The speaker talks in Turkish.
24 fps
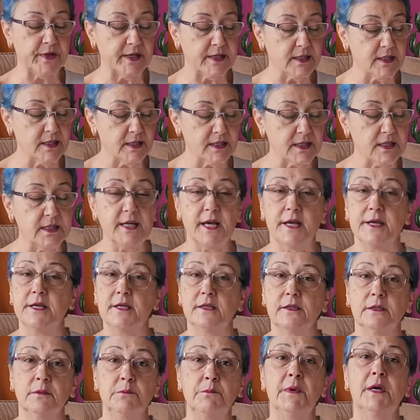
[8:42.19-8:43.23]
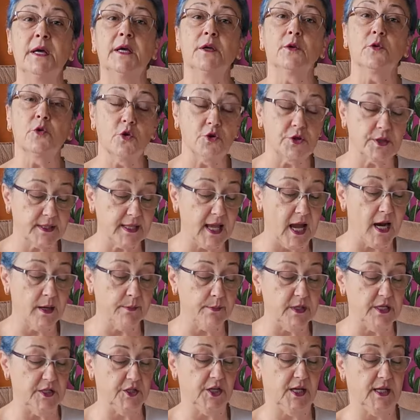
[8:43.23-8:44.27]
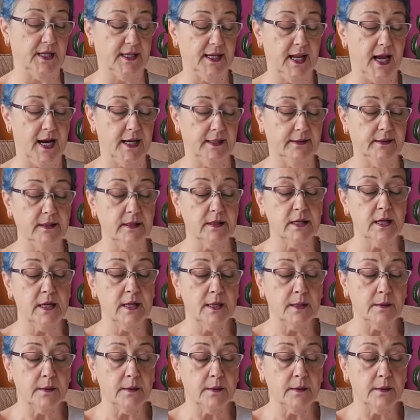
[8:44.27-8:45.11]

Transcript: hızlı yayılım göstermeyeceklerdir.